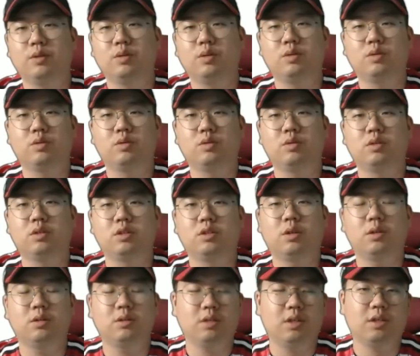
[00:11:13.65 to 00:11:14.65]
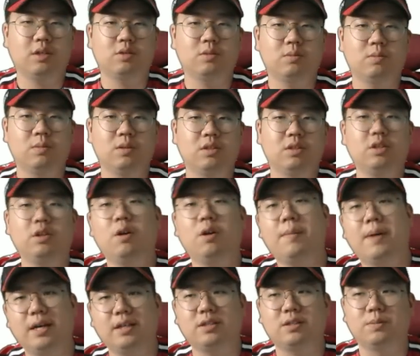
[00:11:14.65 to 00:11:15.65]
선수를 철저하게 좀
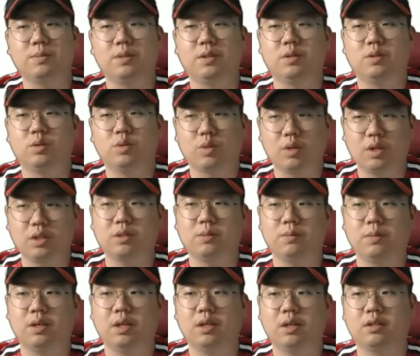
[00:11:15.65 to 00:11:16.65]
틀어막았으면 좋겠습니다.